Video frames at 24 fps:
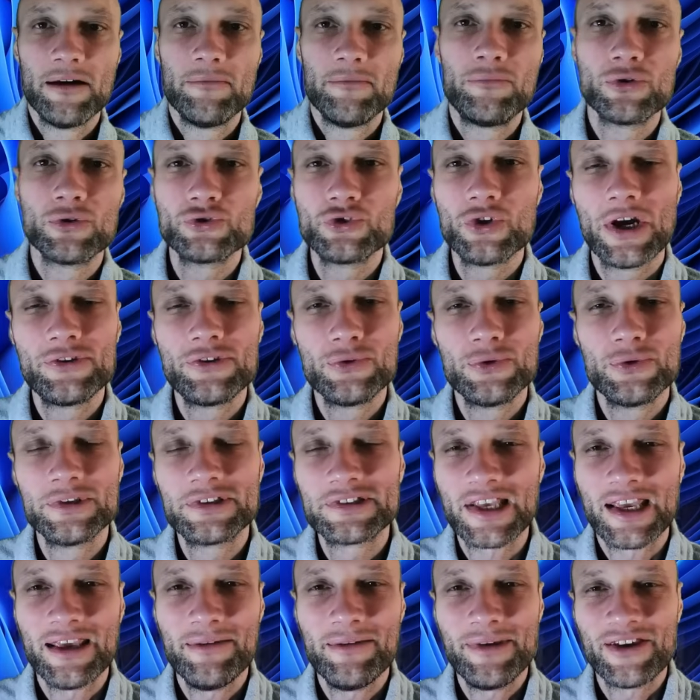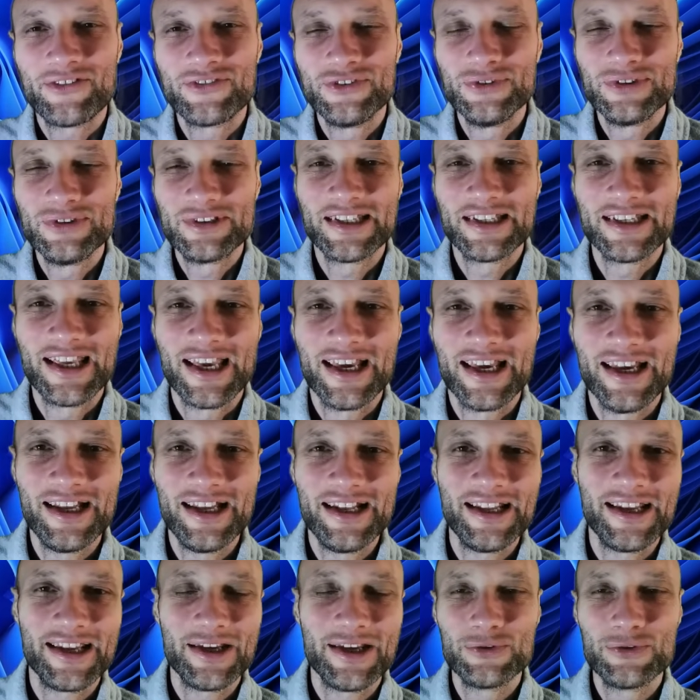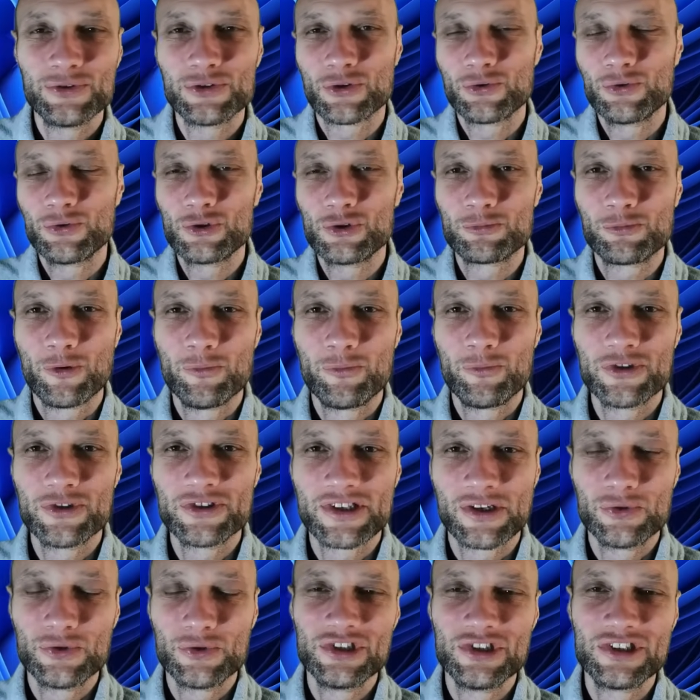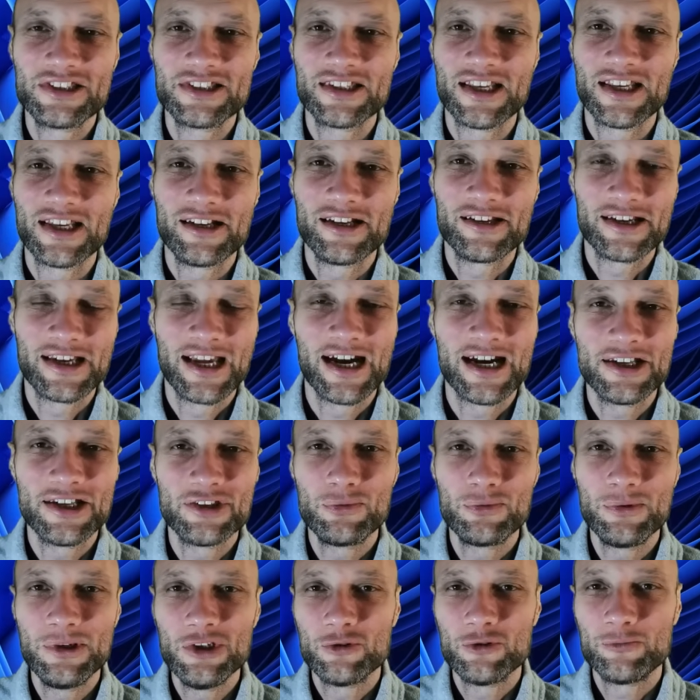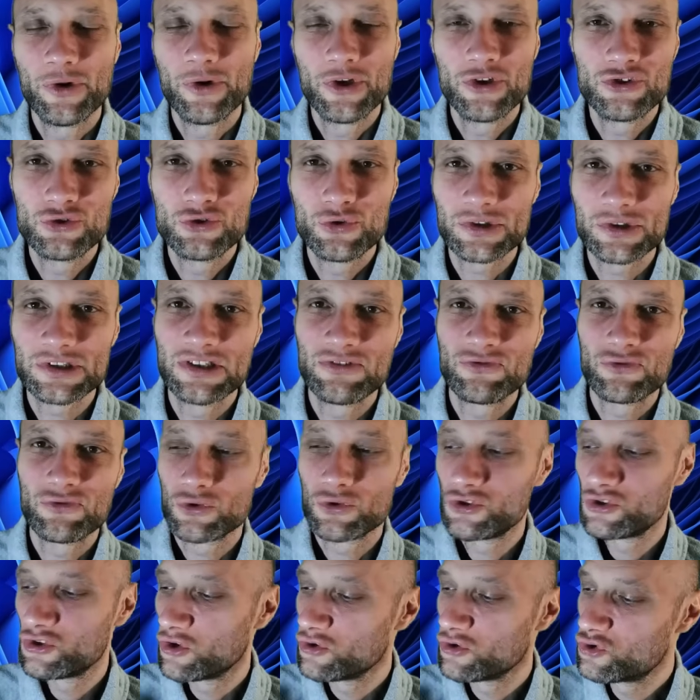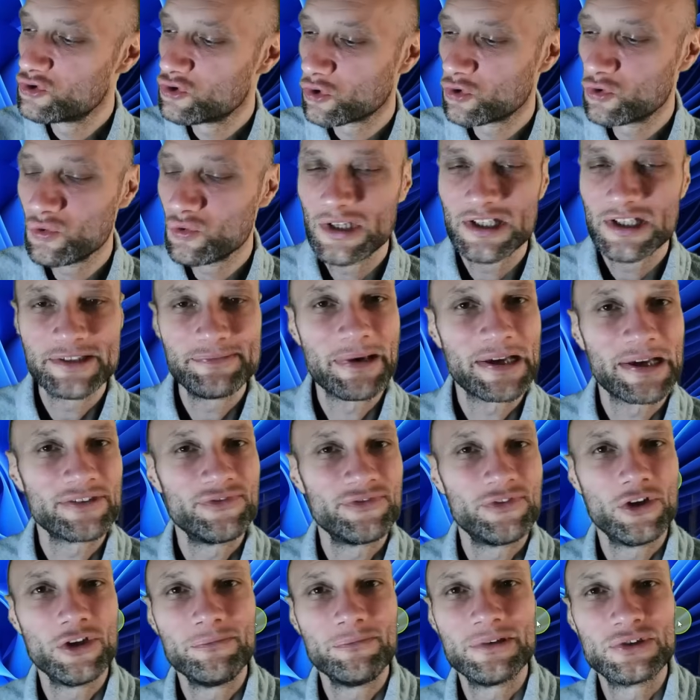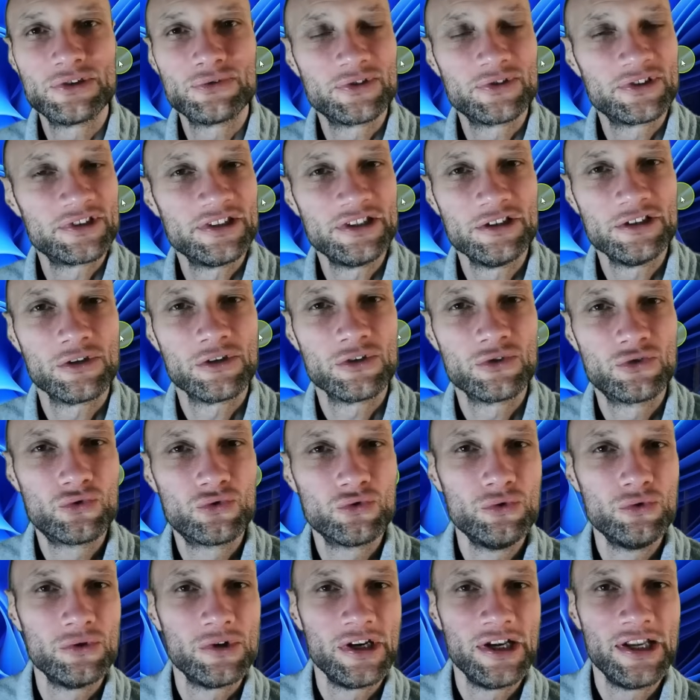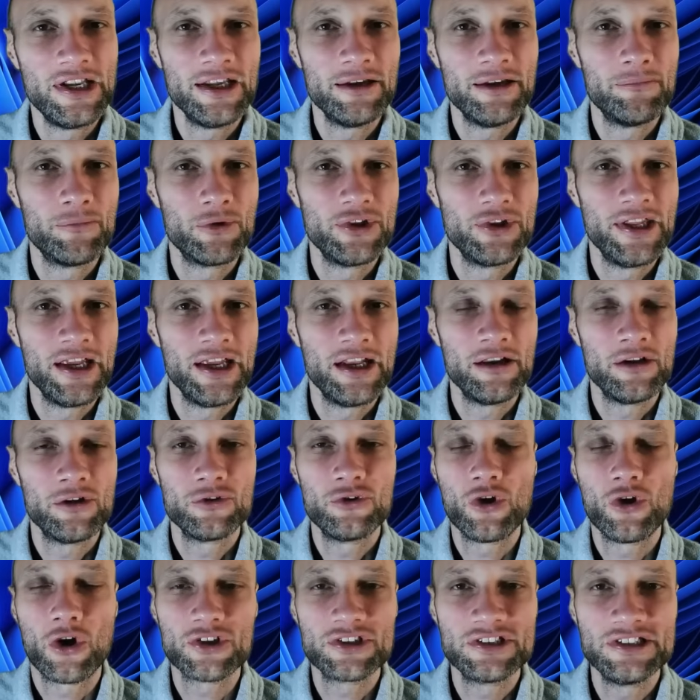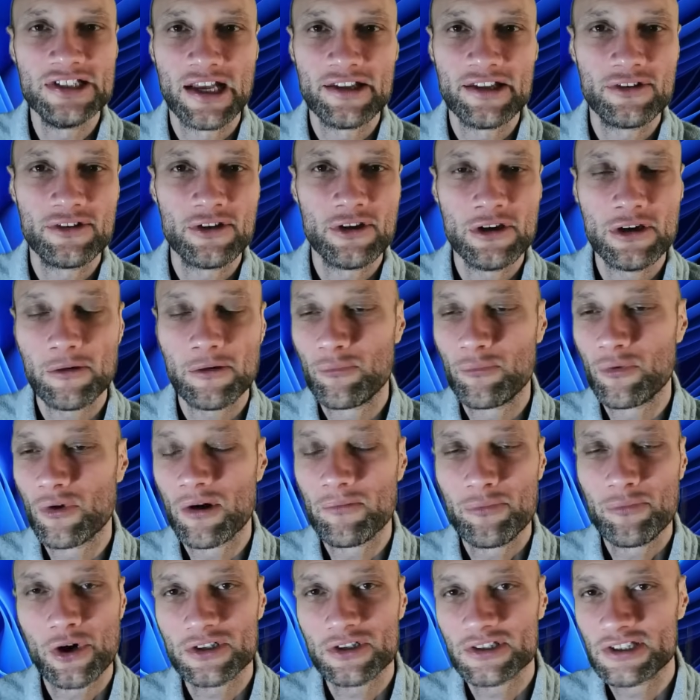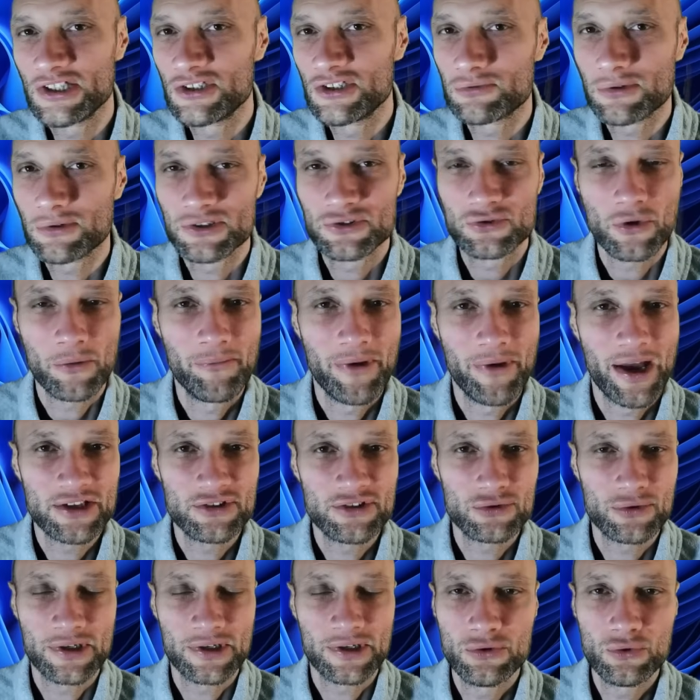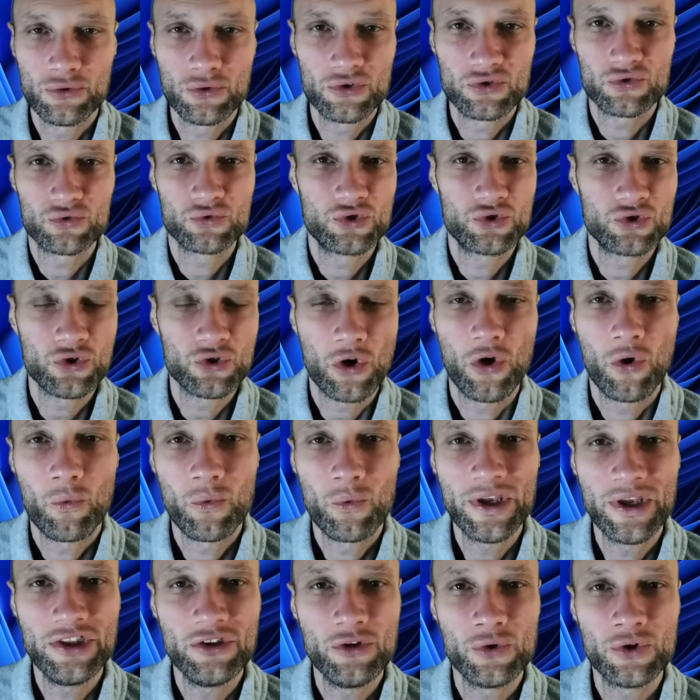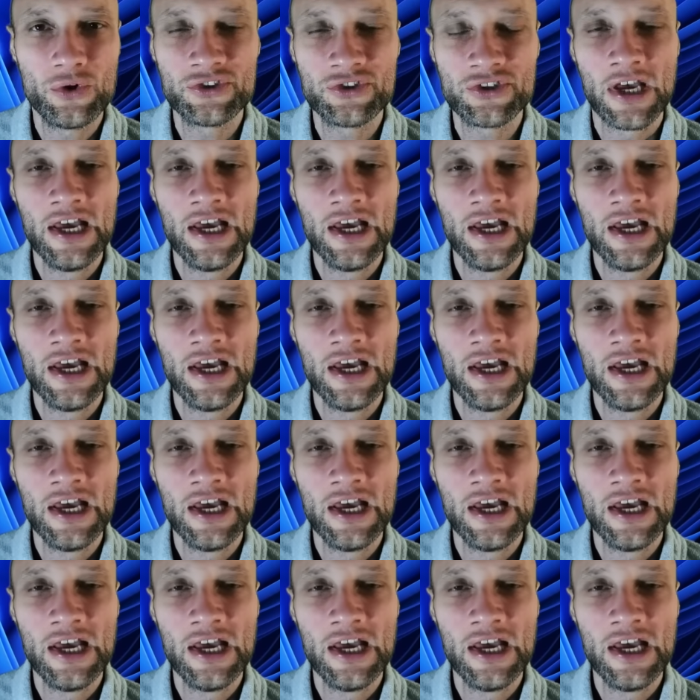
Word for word: Bonjour à tous et bienvenue, c'est Gaël et aujourd'hui je vous propose un logiciel gratuit open source qui fonctionne sur tous les smartphones mais aussi euh, tous les modèles d'ordinateurs, peu importe qu'ils soient sur Mac, sur Linux ou sur Windows.